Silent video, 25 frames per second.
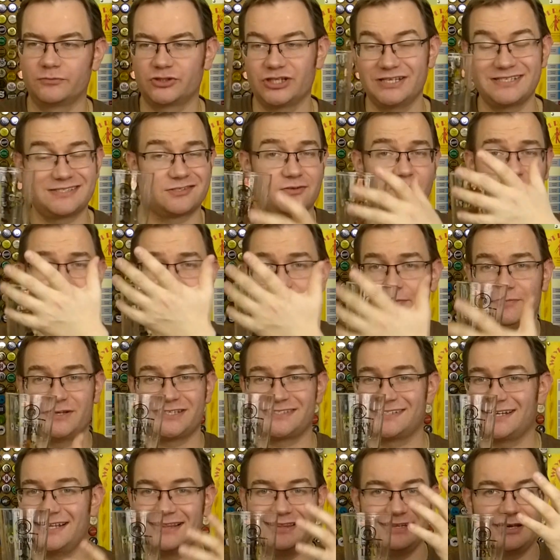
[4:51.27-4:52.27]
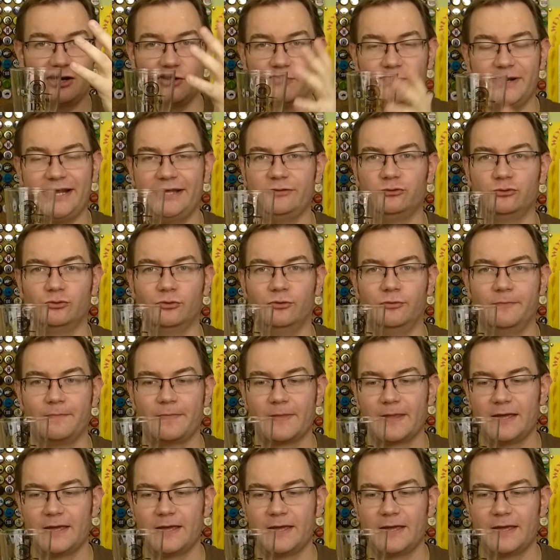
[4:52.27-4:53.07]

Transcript: Często w ogóle bez żadnego brandu.